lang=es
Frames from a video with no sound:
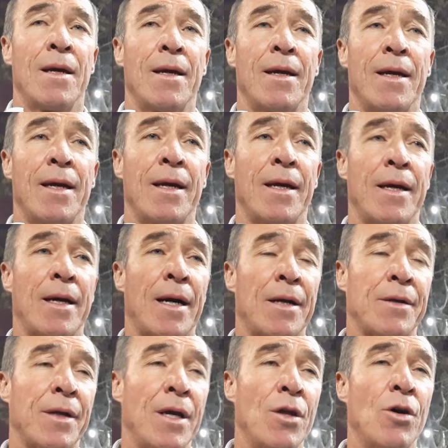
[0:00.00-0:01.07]
eh,
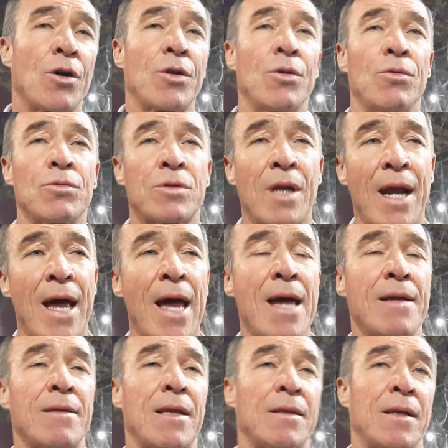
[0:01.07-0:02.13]
alrededor de un
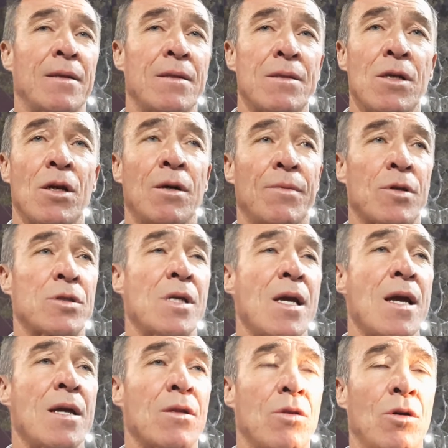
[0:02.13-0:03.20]

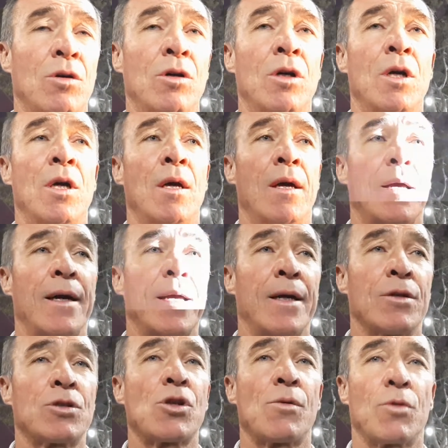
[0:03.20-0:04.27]
30-35%.
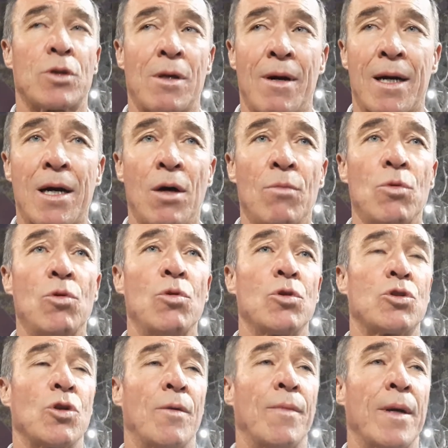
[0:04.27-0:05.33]
Eh, nosotros hemos trabajado
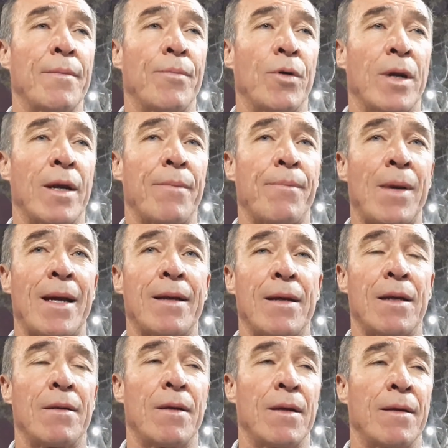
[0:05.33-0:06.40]
mucho en, poner
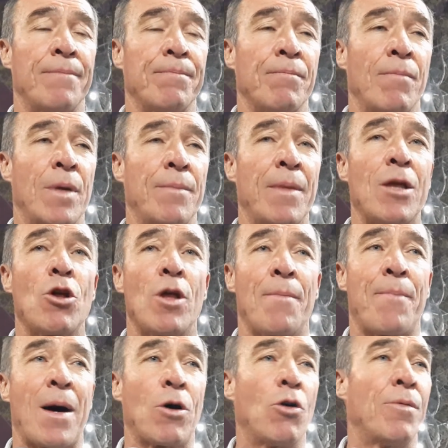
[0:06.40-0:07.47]
en, en, medios
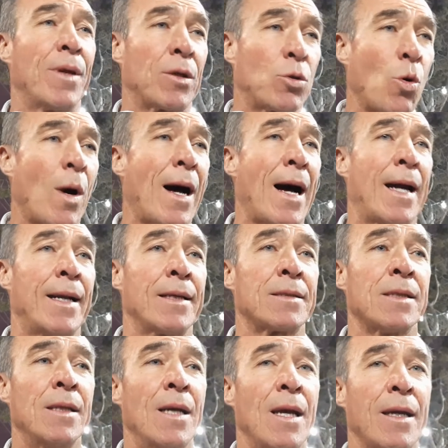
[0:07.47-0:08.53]
de pagos
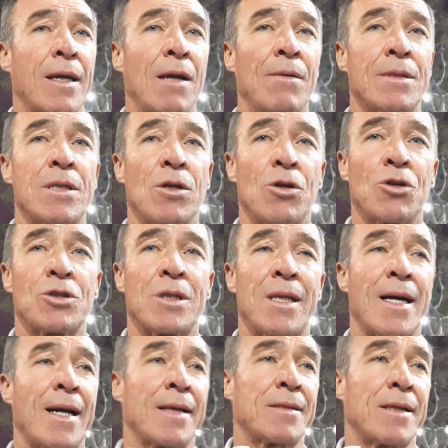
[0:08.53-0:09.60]
virtuales, que el vecino no se
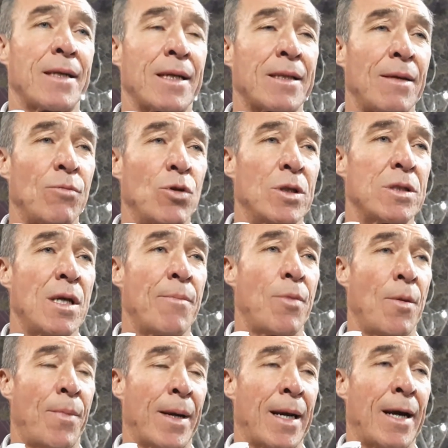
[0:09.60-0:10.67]
tenga que acercar hasta el
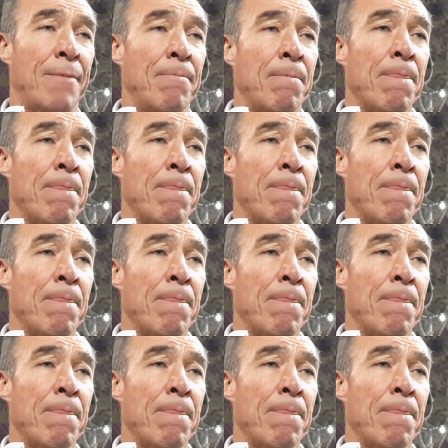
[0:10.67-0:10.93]
municipio para